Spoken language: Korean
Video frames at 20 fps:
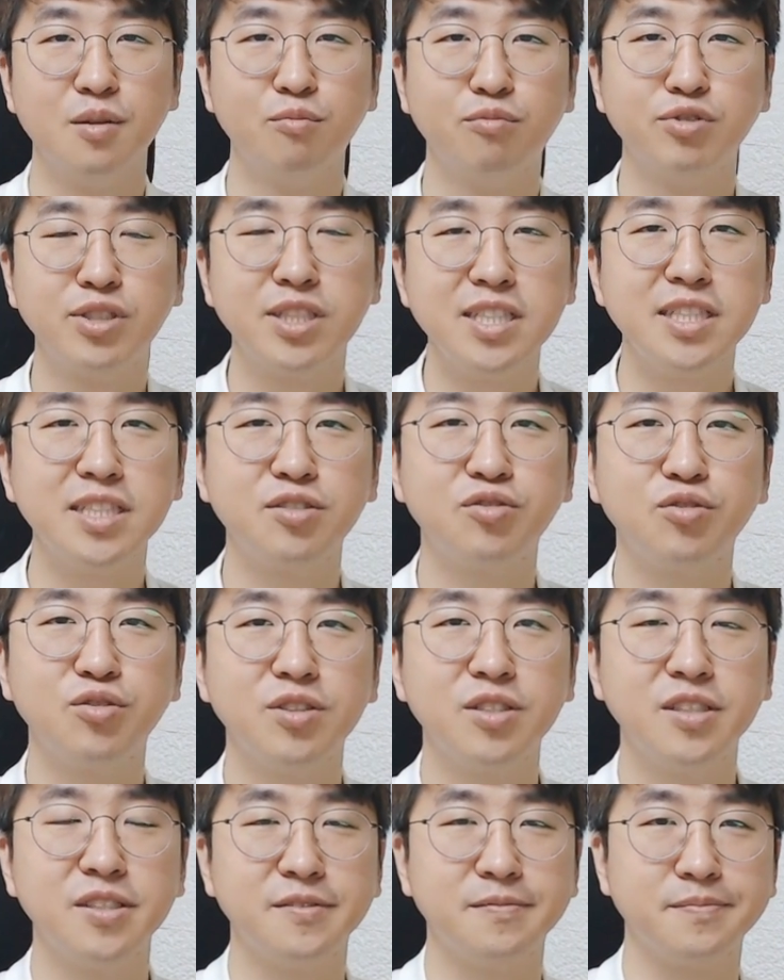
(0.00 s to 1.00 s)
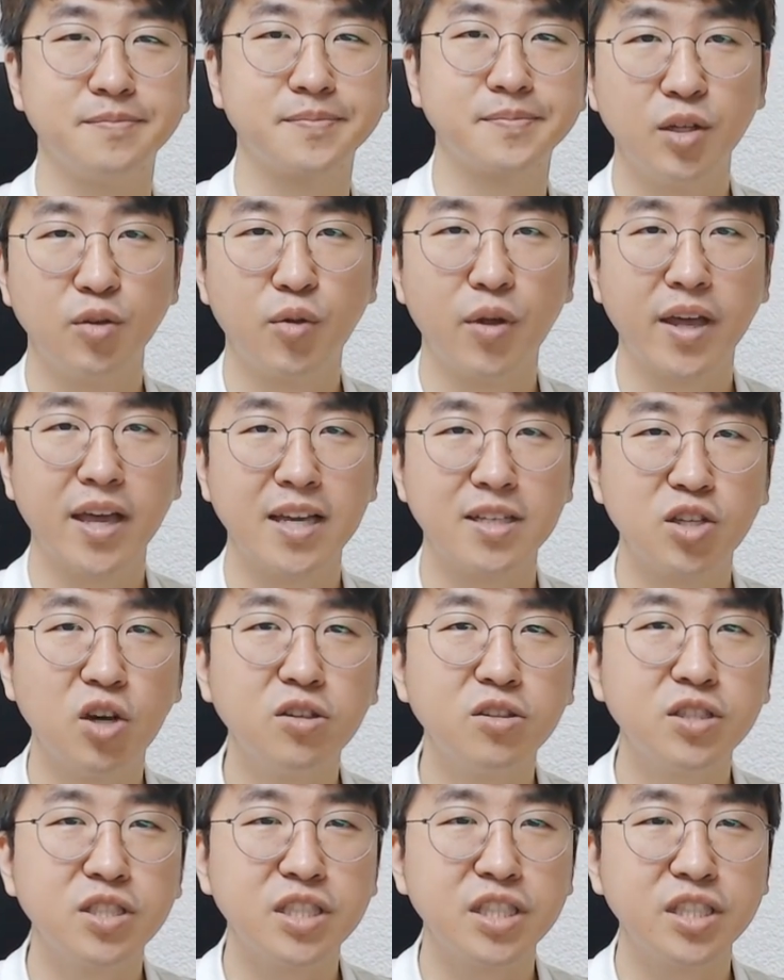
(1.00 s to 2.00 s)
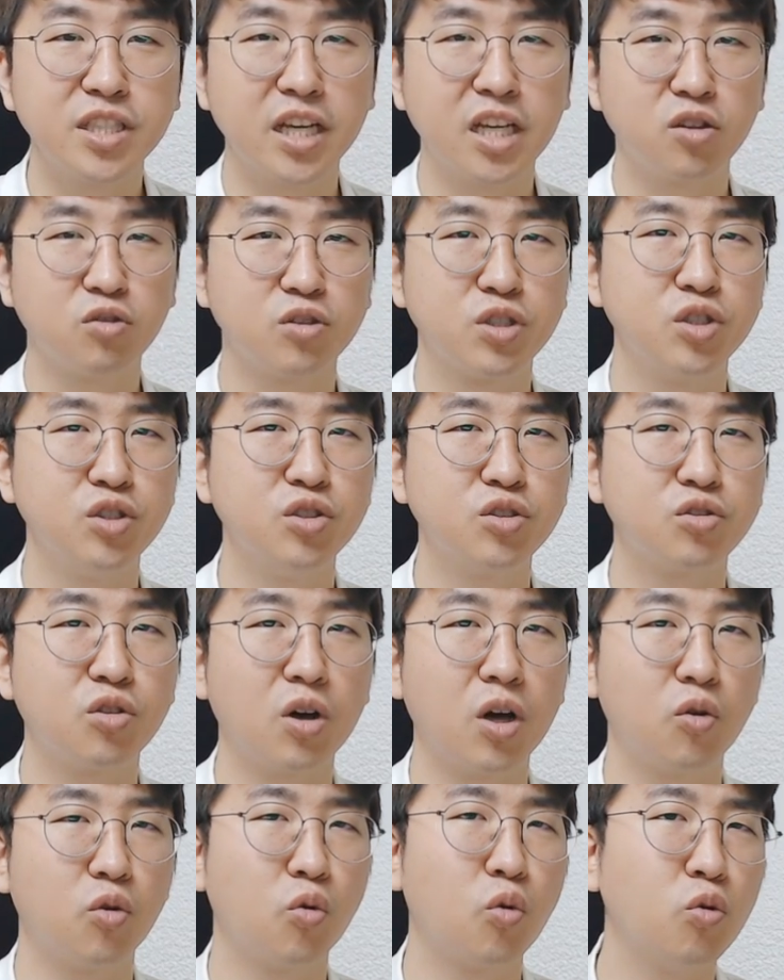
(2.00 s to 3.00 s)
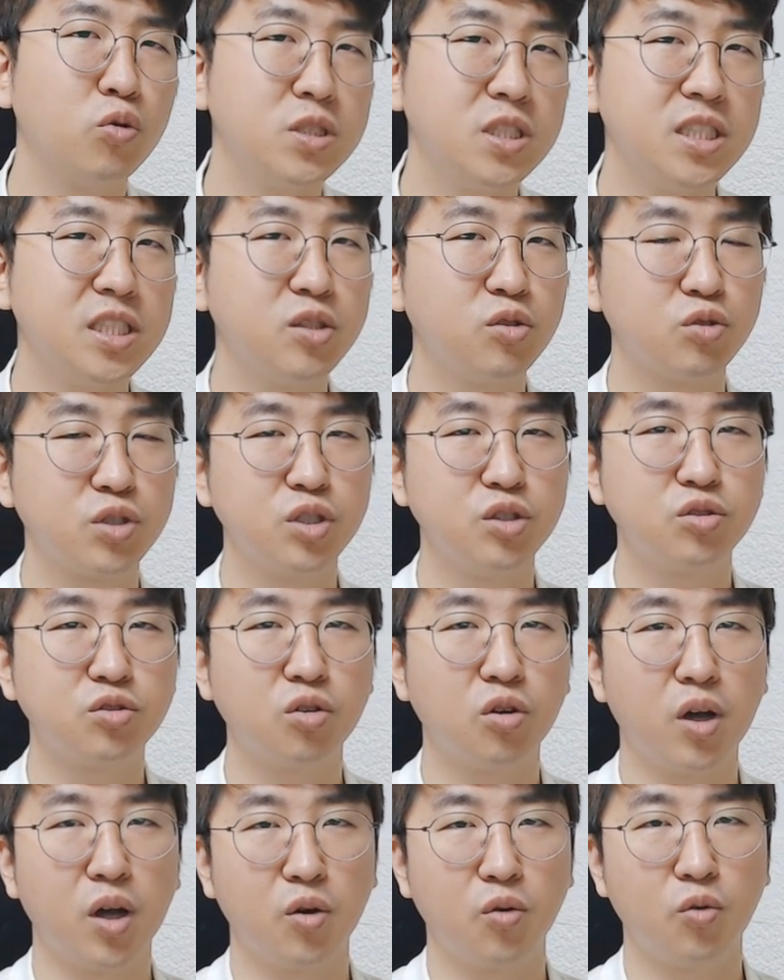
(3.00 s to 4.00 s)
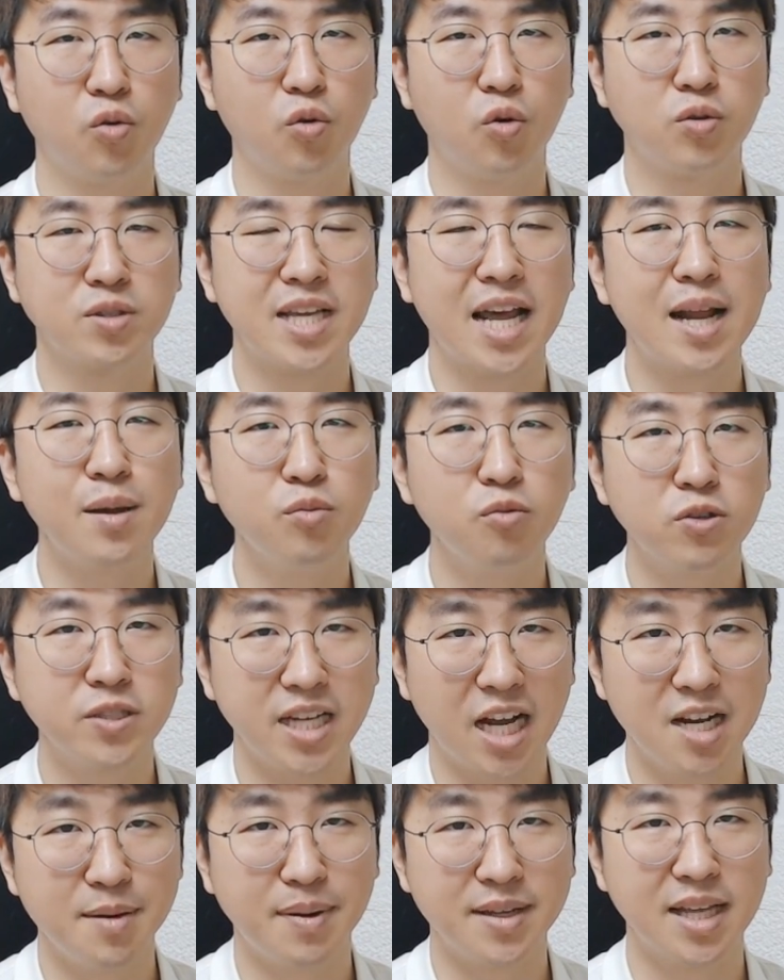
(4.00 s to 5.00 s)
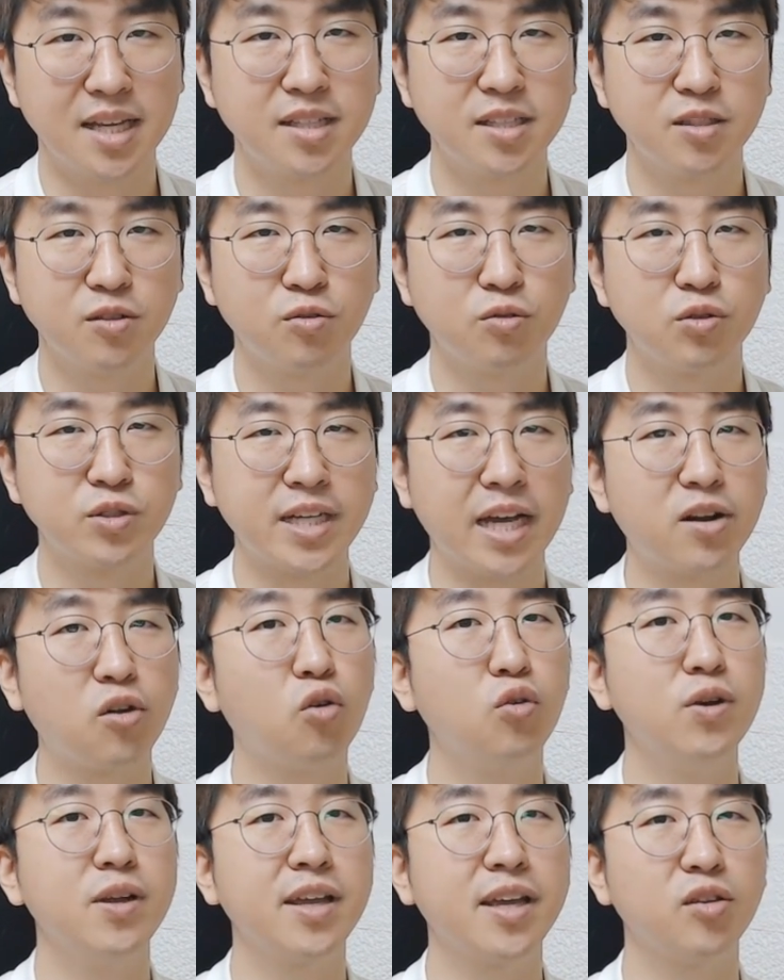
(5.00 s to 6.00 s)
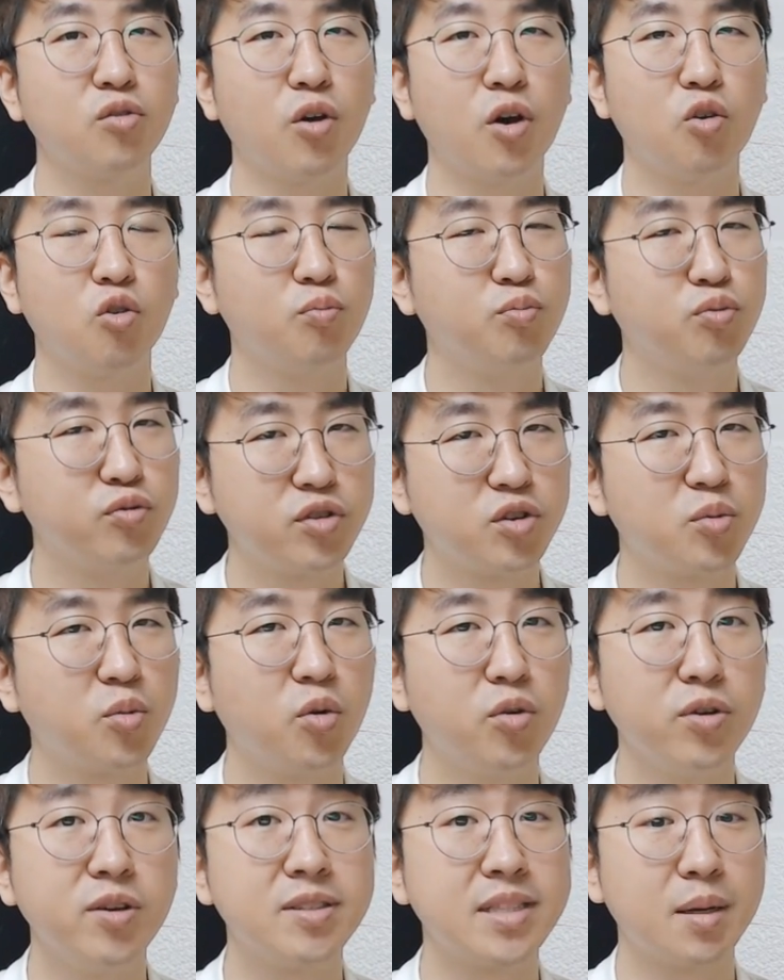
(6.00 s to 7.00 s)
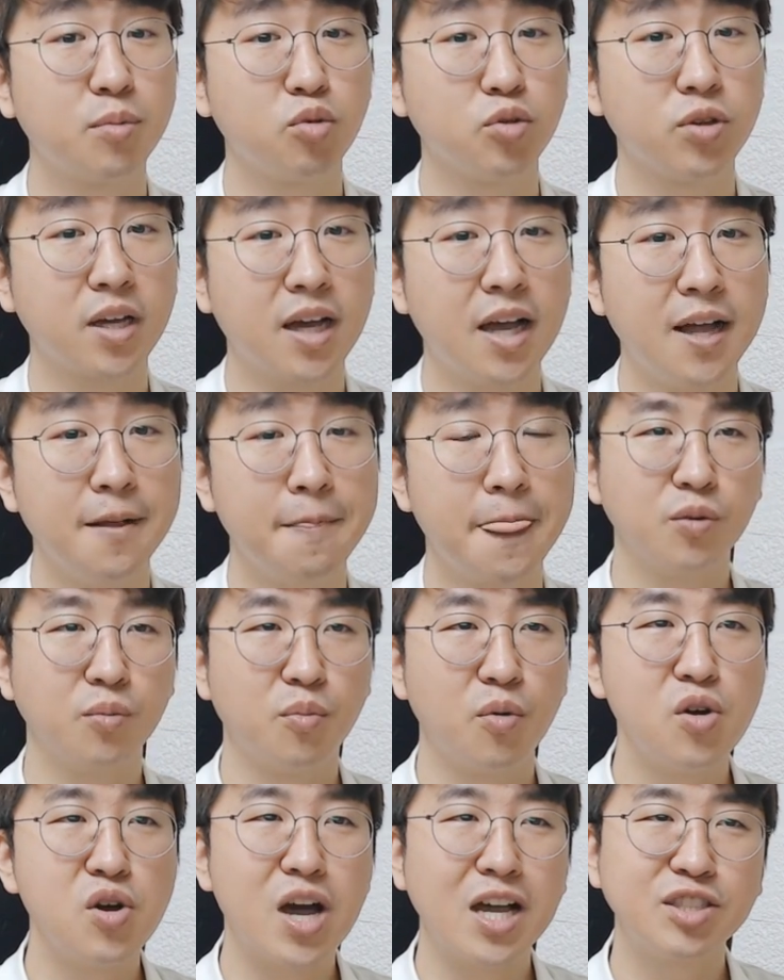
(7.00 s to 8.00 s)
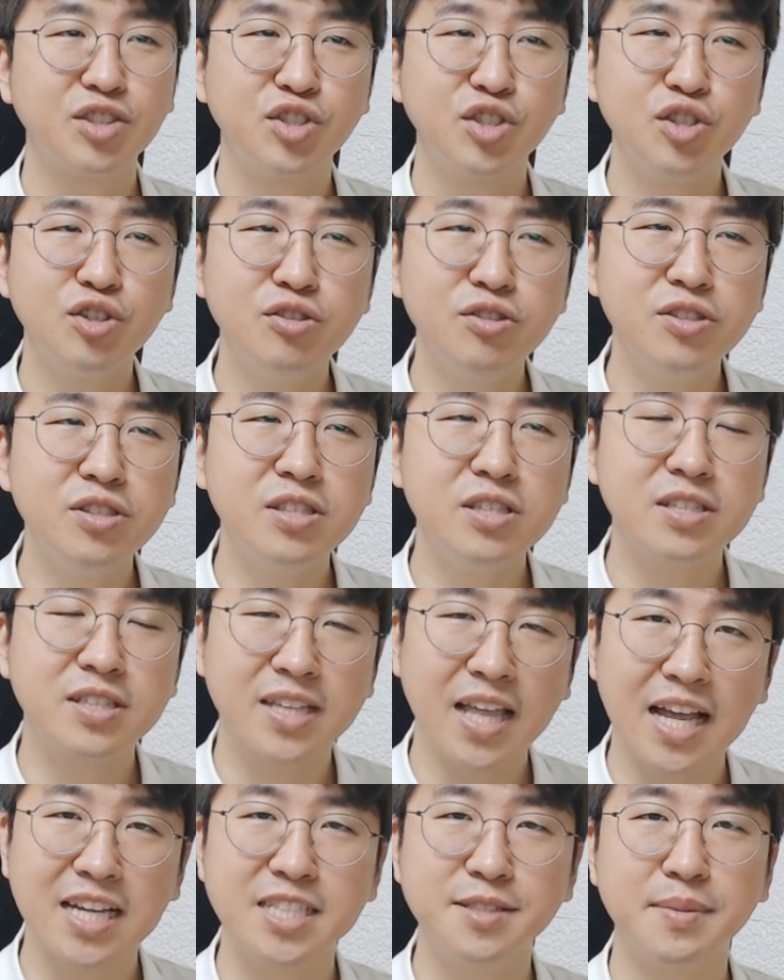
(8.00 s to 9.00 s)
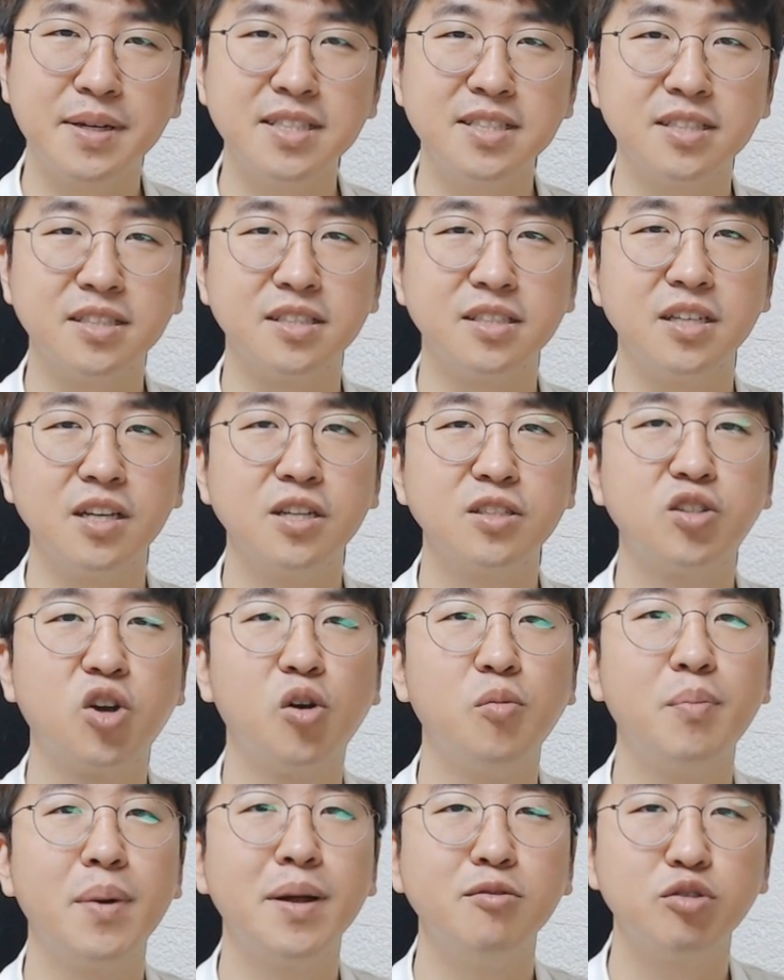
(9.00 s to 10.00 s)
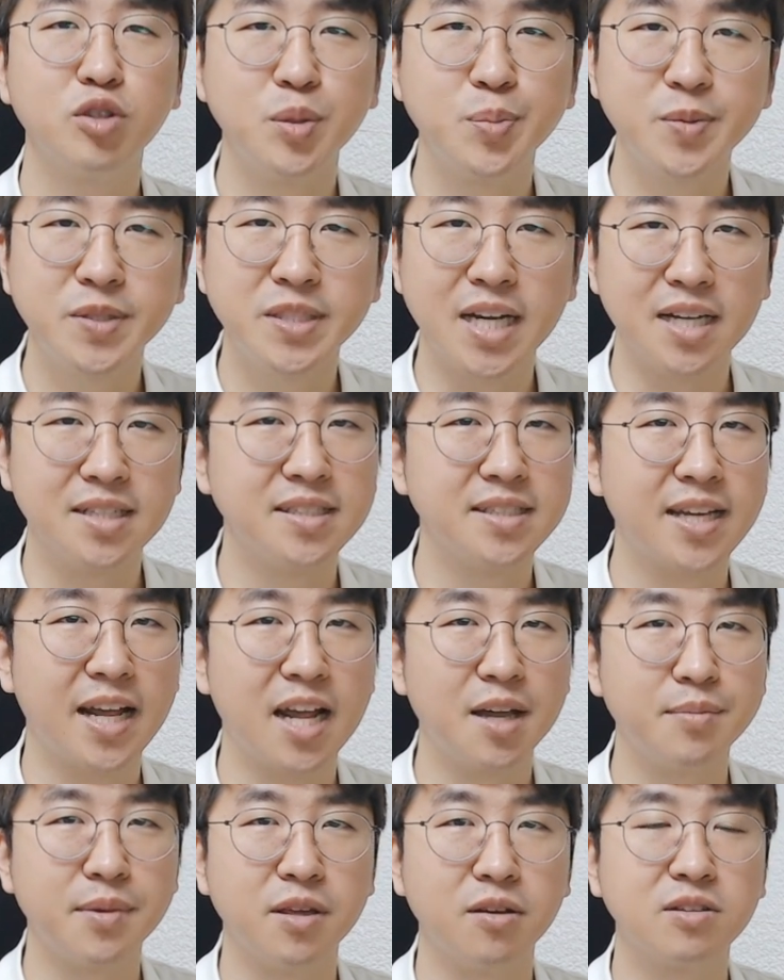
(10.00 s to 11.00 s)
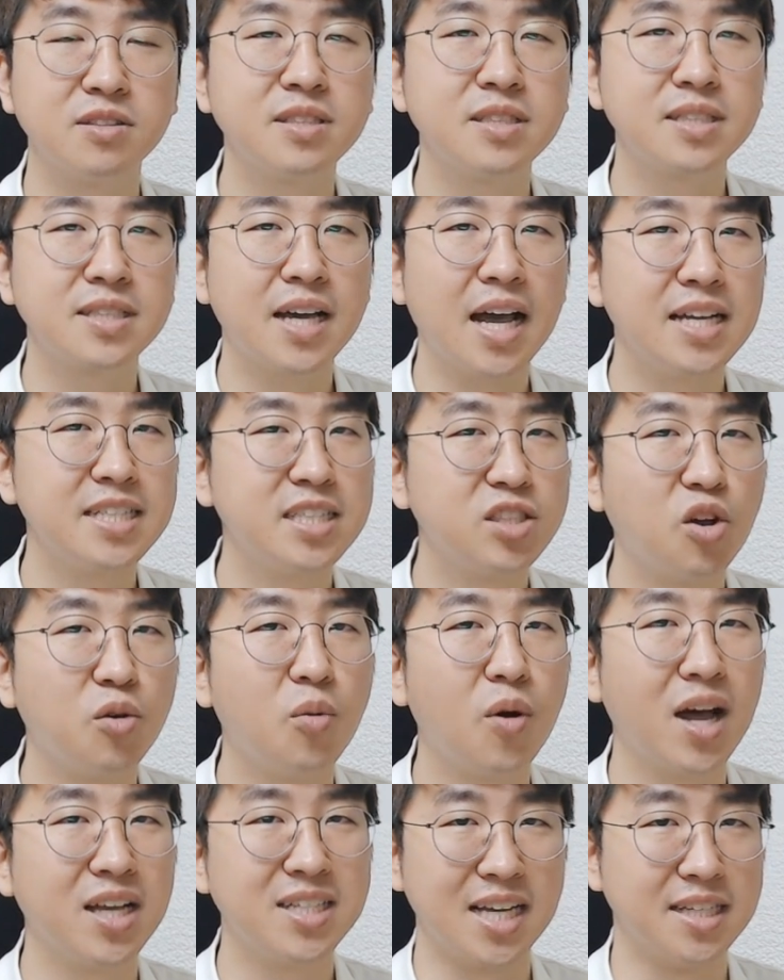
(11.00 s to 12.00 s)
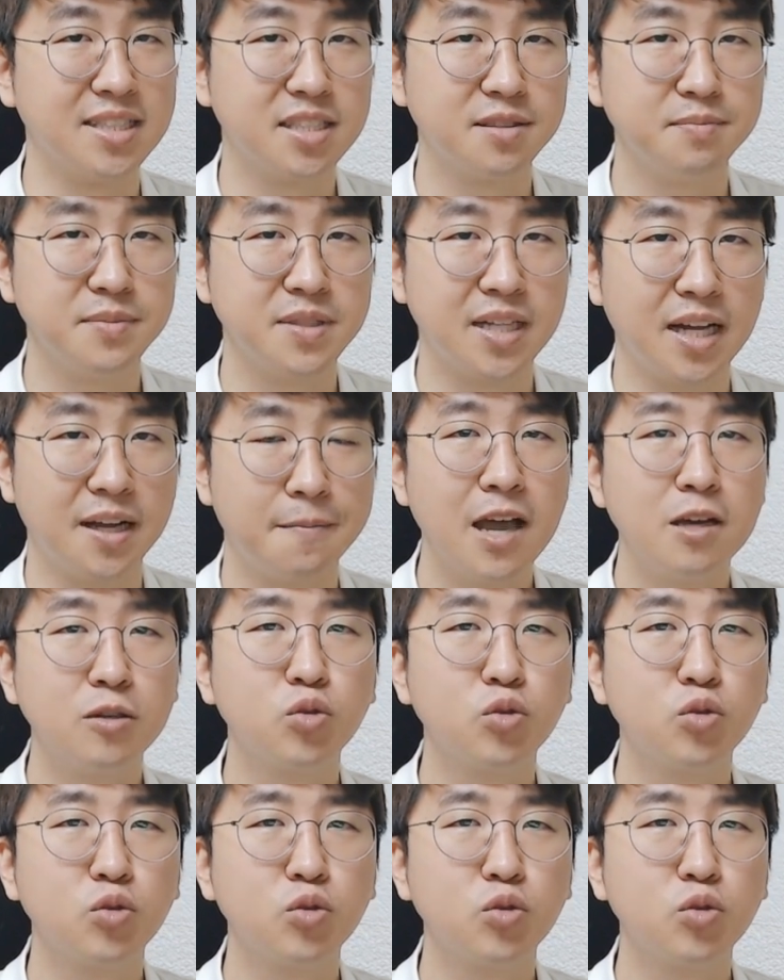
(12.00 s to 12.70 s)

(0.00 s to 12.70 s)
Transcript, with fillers: 무진일주는 되게 설득이 되기도 쉬울 것 같고 꼬시기도 쉬울 것 같고 사람도 잘 받아들이고 잘 어울리기도 하고 부드럽고 이러다 보니까 뭔가 쉬운 듯 하지만은 정말로 쉽지 않은 사람이에요. 끝까지 넘어가지 않습니다.